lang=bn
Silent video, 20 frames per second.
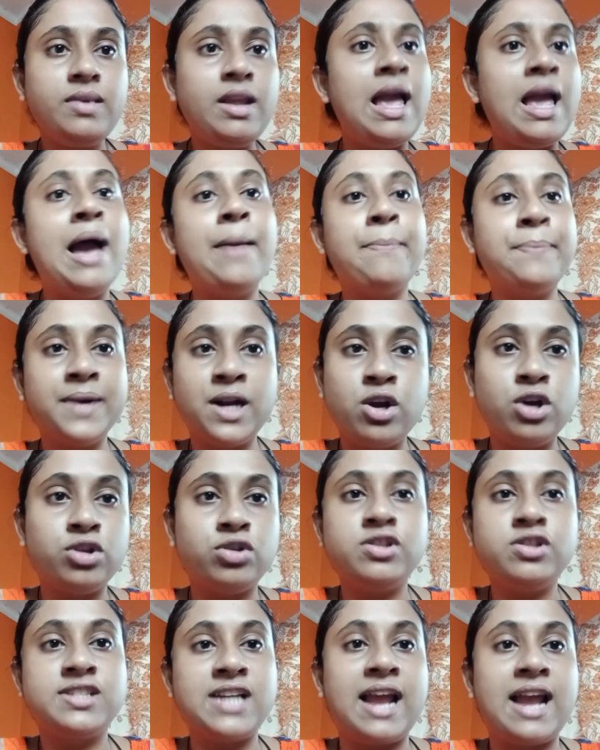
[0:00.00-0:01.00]
আপনার হয়তো
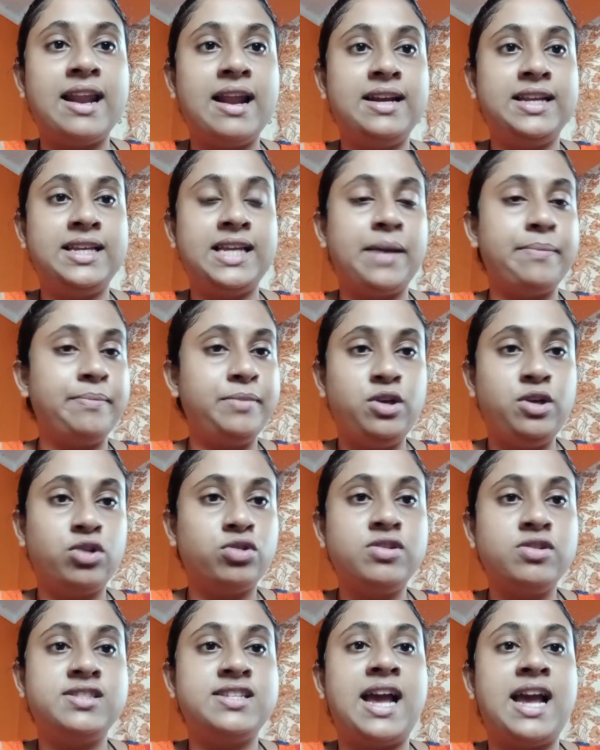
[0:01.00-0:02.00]
জানা নেই আপনি হয়তো
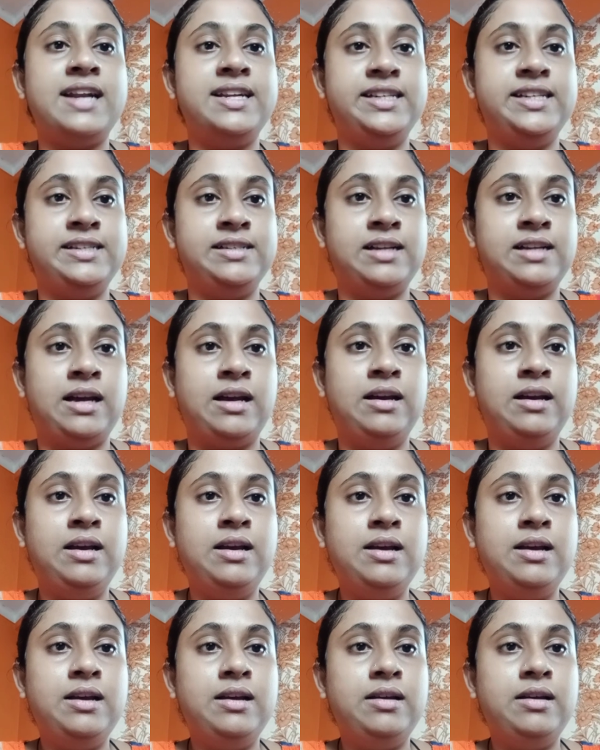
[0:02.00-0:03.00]
জানেন না
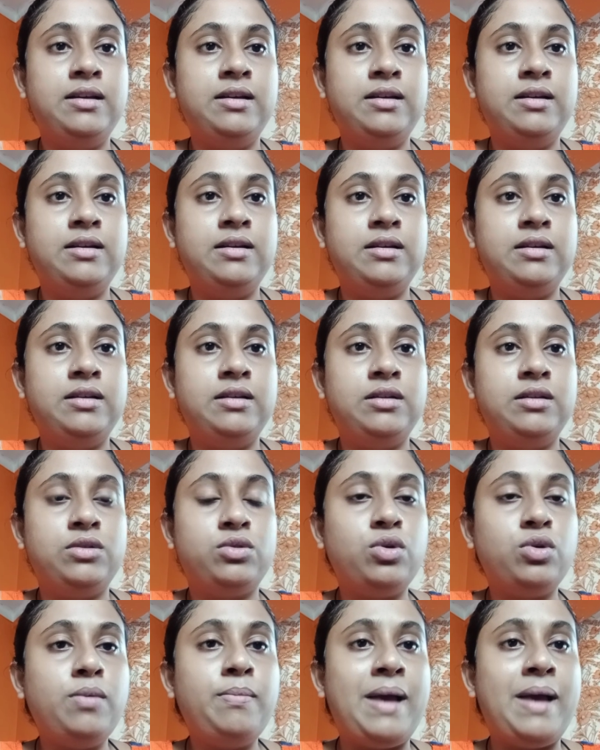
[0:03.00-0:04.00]

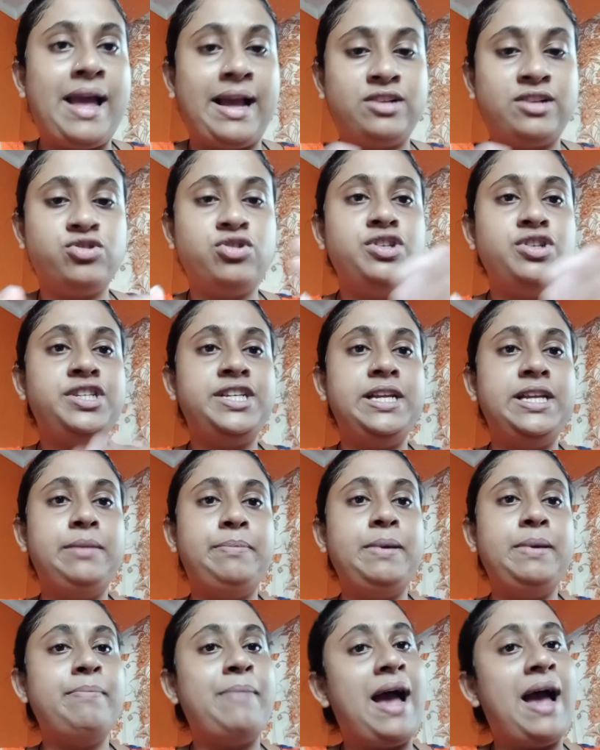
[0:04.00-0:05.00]
তো একজন
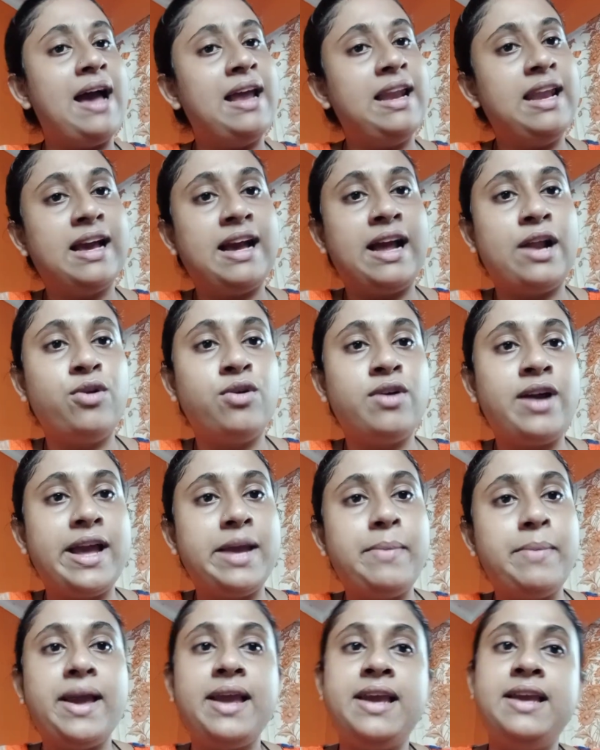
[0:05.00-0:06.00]
শিল্পী বাংলা গানও
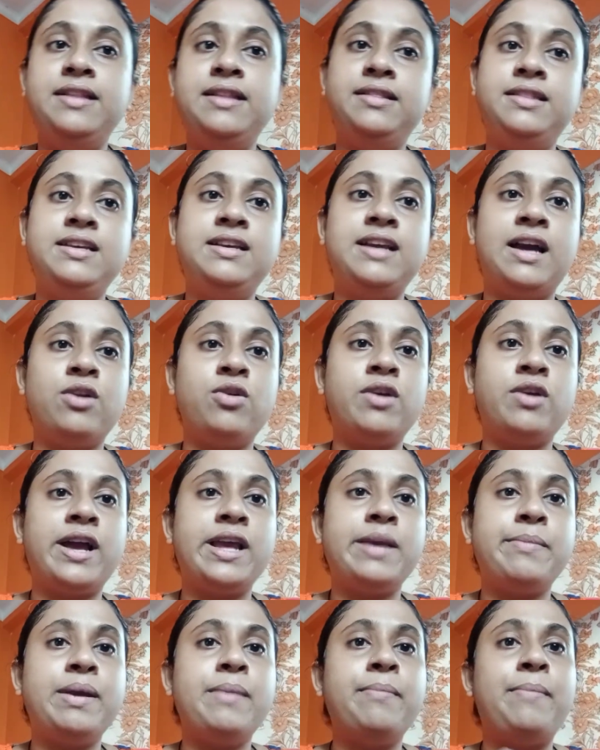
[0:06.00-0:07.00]
গাইবে হিন্দি গানও
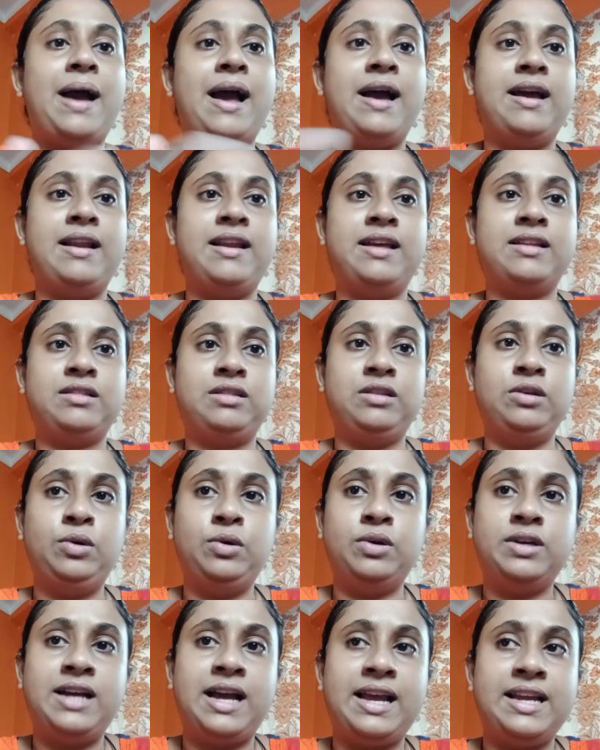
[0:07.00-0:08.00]
গাইবে বাংলাতেও
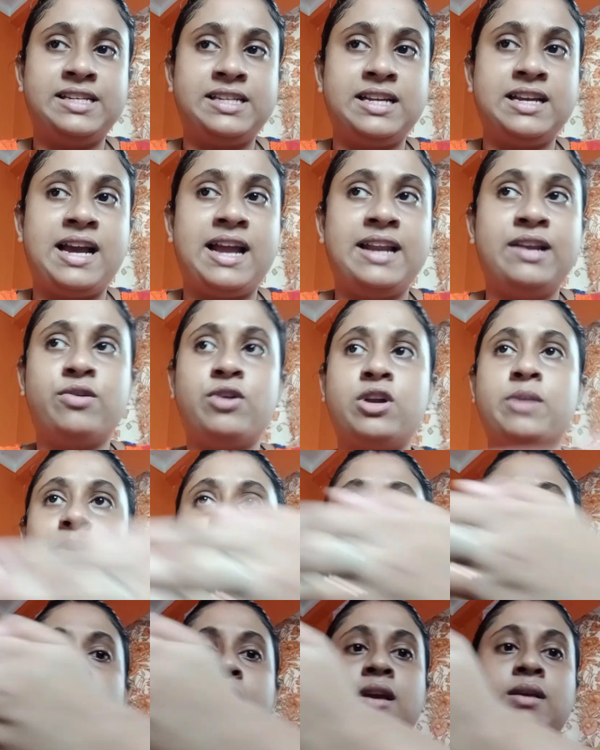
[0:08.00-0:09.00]
এসে গান করবে
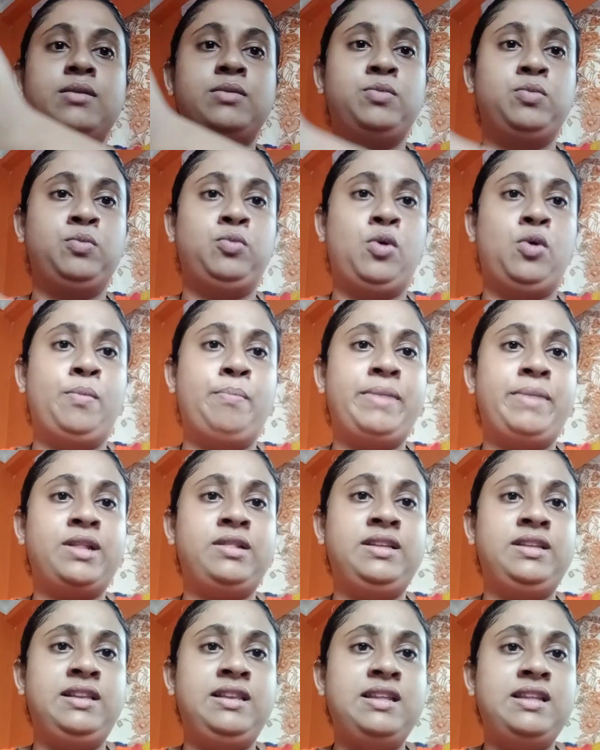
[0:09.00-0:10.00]
বোম্বে
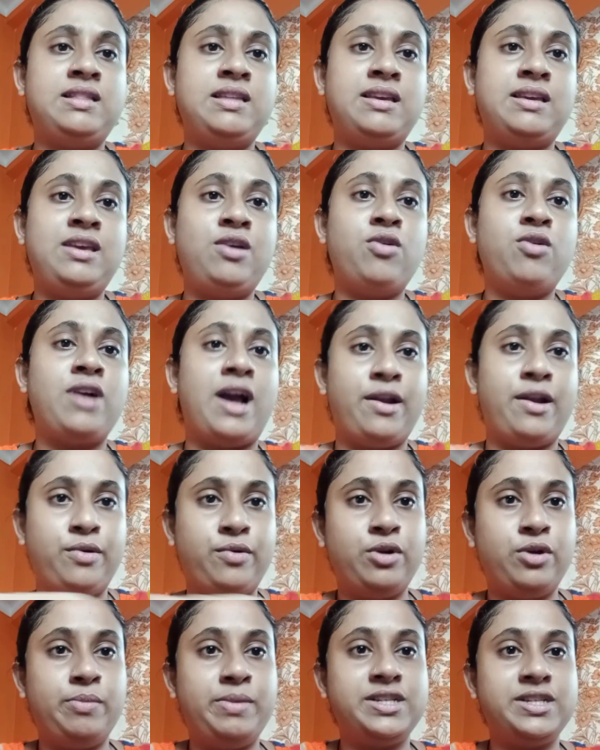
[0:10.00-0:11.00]
দিল্লিতে গিয়েও গান
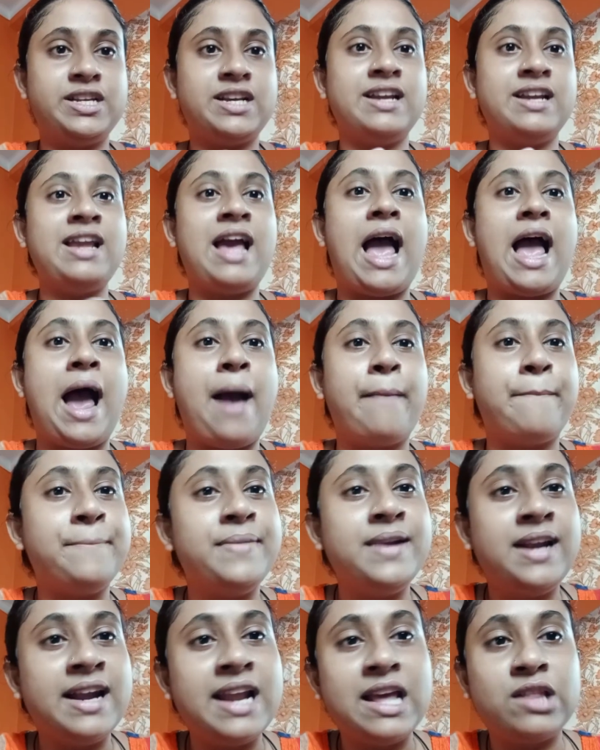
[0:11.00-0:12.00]
করবে সেখানে
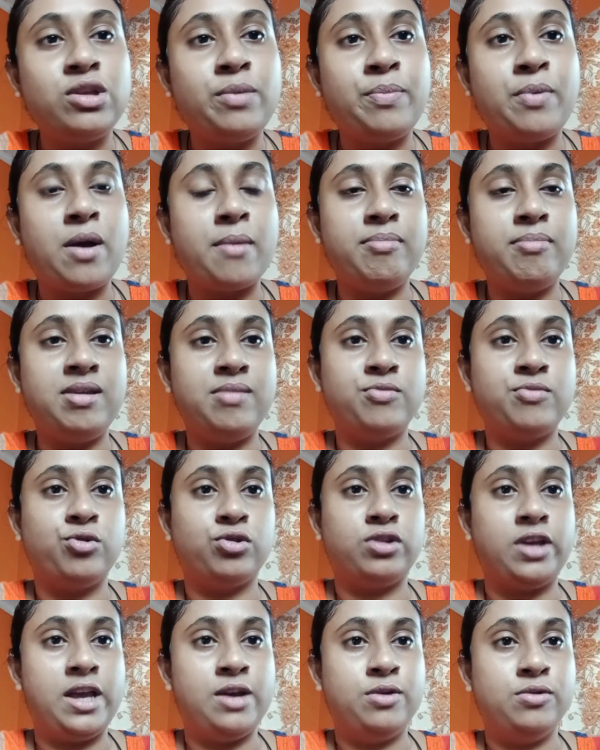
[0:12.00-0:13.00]
আপনার এত প্রবলেম
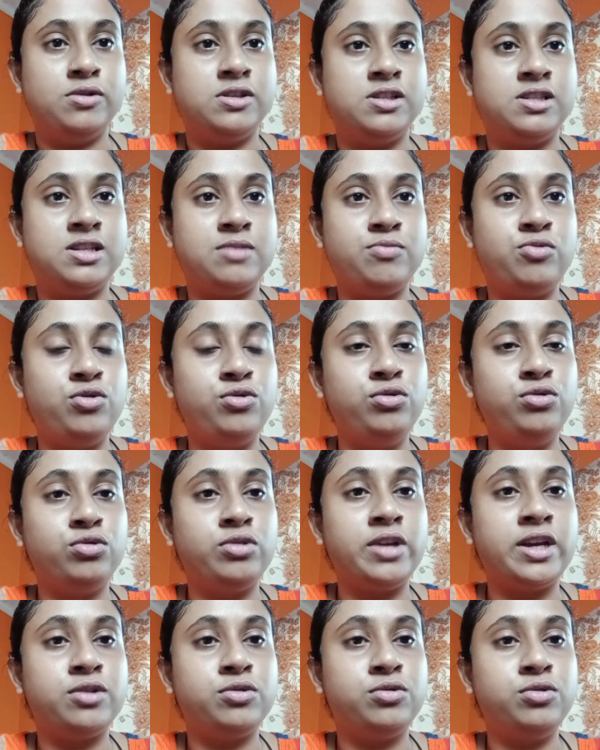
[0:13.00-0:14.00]
কোথায় হচ্ছে বলুন তো
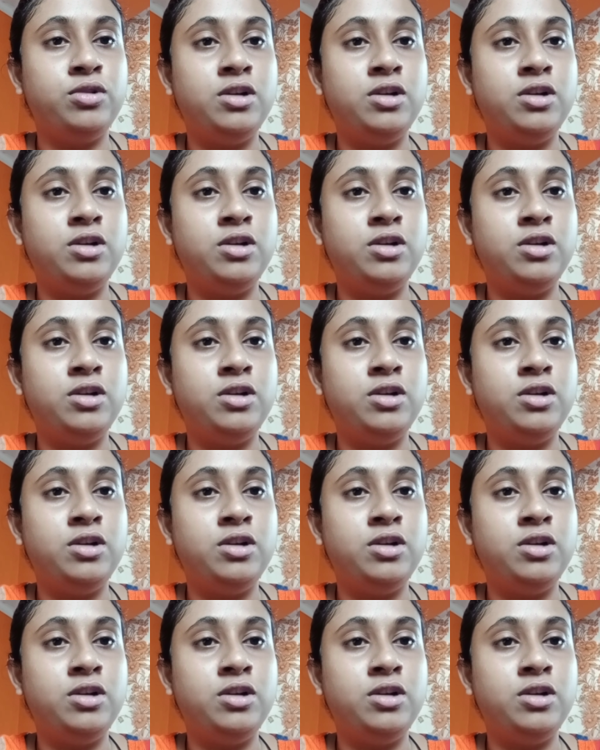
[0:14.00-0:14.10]
একটু